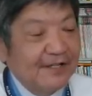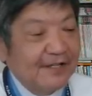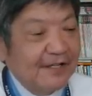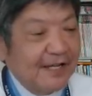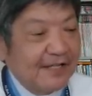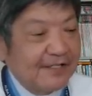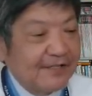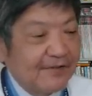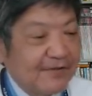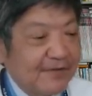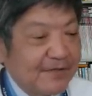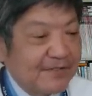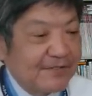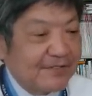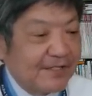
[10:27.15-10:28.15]
え貼っておき
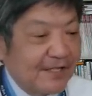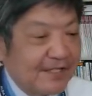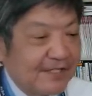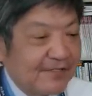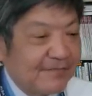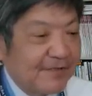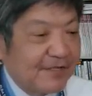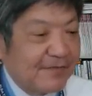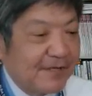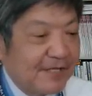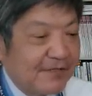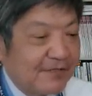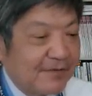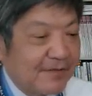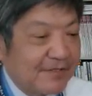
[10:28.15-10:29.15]
ますんで、1ページ目
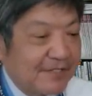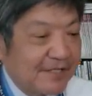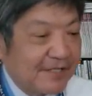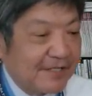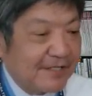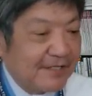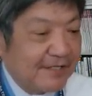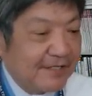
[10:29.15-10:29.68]
貼っておきますね。